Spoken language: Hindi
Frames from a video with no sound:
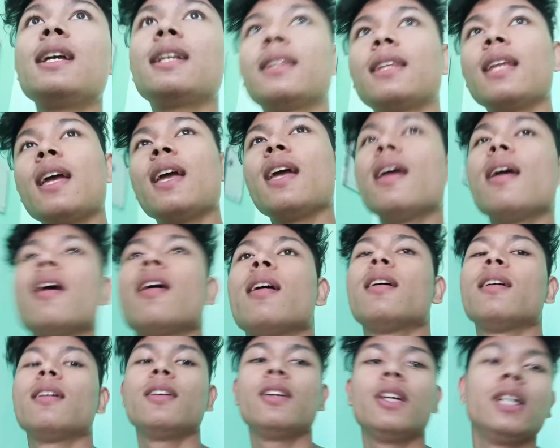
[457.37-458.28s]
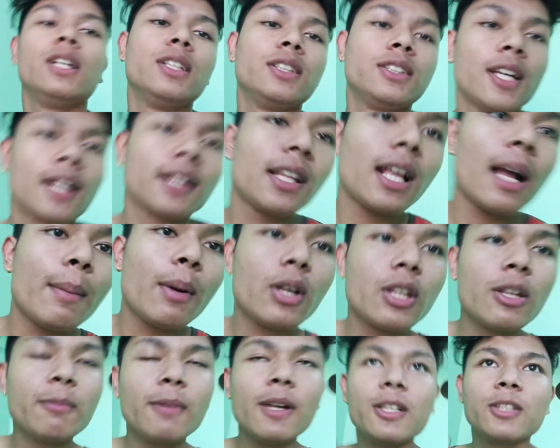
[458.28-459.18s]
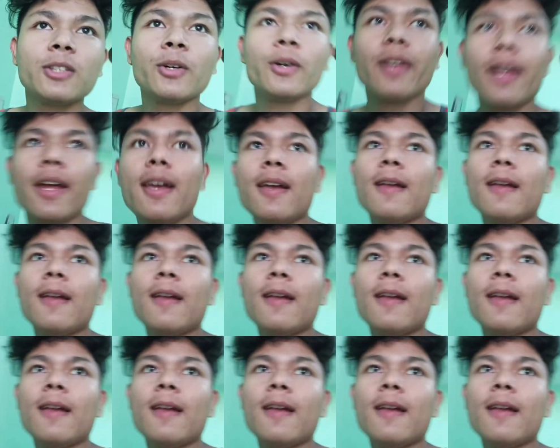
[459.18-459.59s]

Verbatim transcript: देखते हैं छत का मौसम कैसा हो रहा